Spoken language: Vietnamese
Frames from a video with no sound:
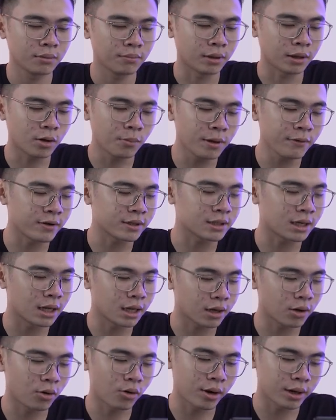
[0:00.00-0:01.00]
mình không biết phải trả
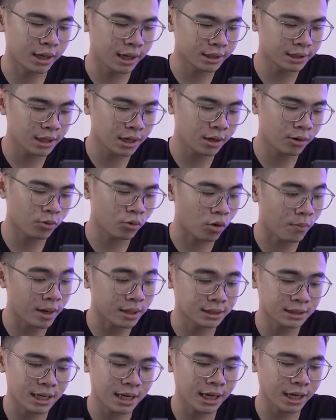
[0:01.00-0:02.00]
lời câu hỏi này hay sao, của
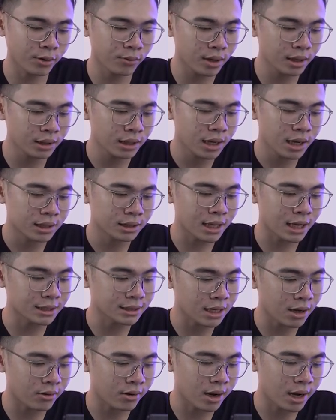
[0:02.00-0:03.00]
bạn Gia Khánh Nguyễn. Tại
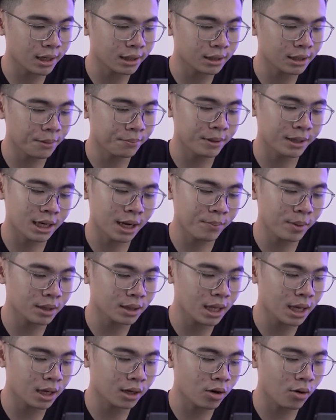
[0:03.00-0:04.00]
sao RX 5500
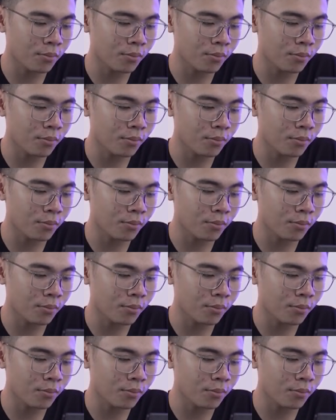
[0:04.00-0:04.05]
XT